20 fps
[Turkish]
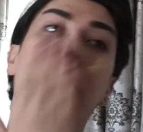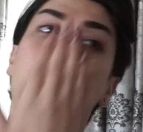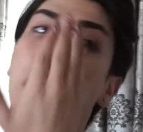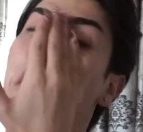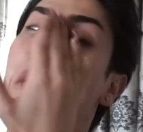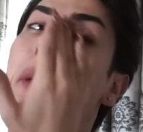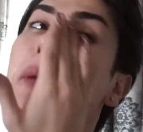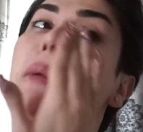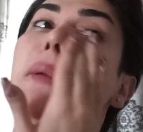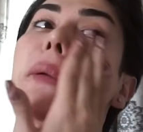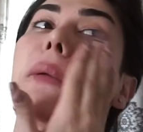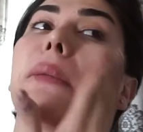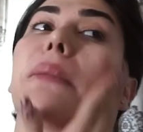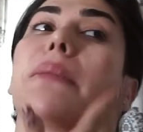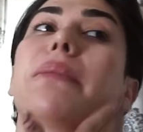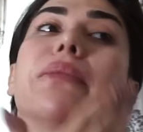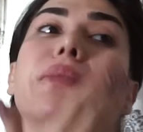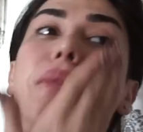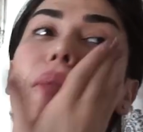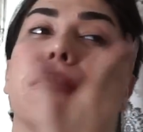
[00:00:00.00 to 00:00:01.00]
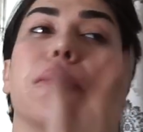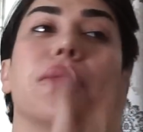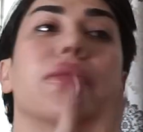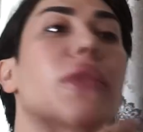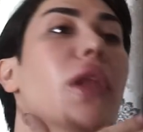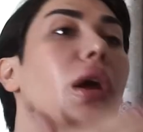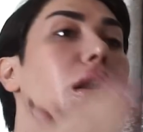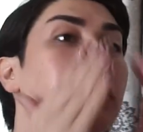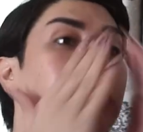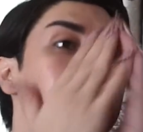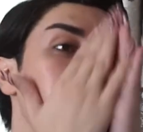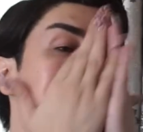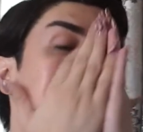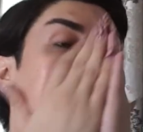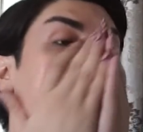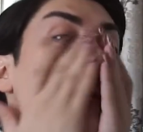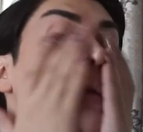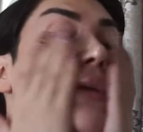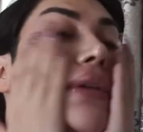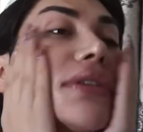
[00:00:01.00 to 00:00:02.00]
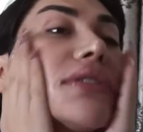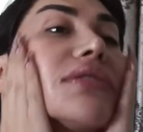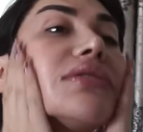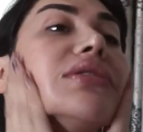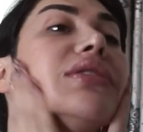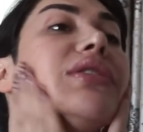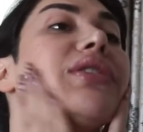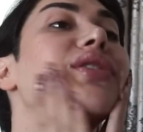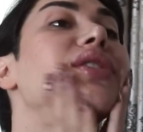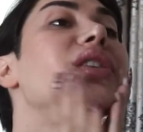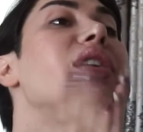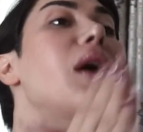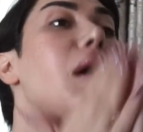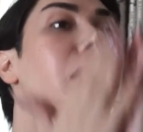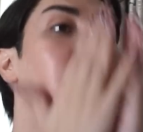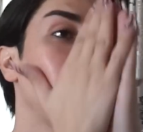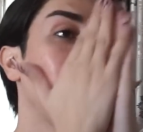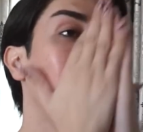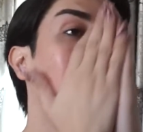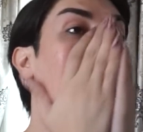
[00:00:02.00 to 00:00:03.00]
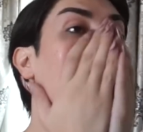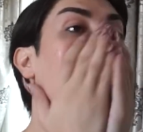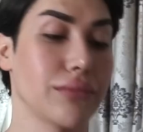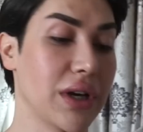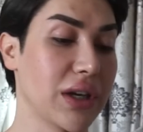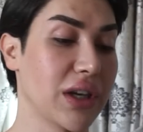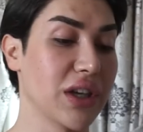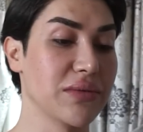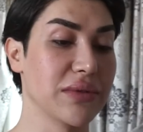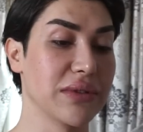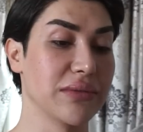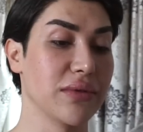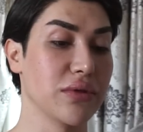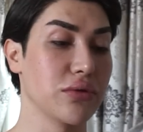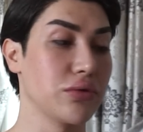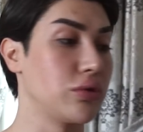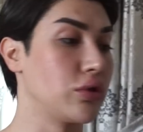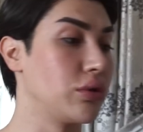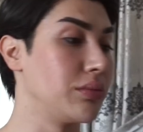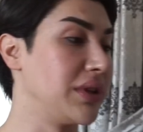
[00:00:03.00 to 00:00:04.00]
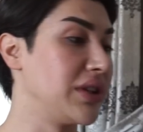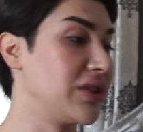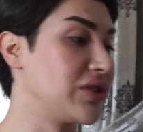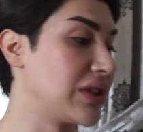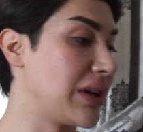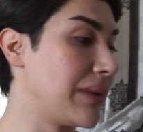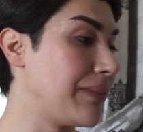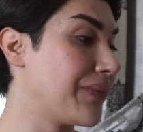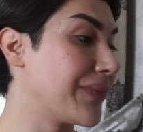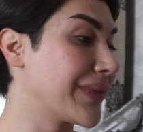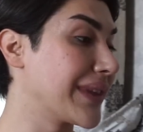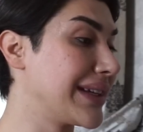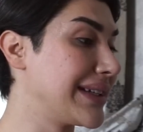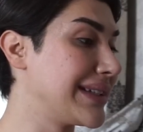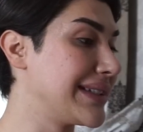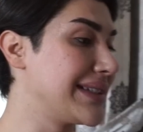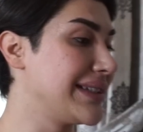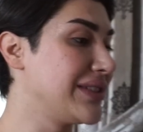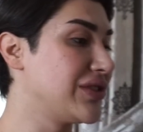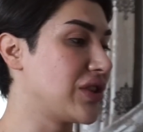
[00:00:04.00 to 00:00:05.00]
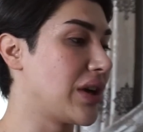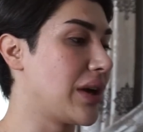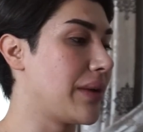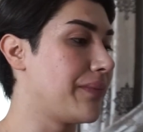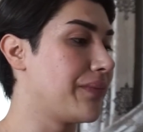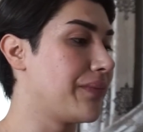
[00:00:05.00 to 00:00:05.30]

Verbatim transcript: Ay. Ay cildime nasıl iyi geldi. Makyaj bazımda sürdüm iyice. Hızlıca.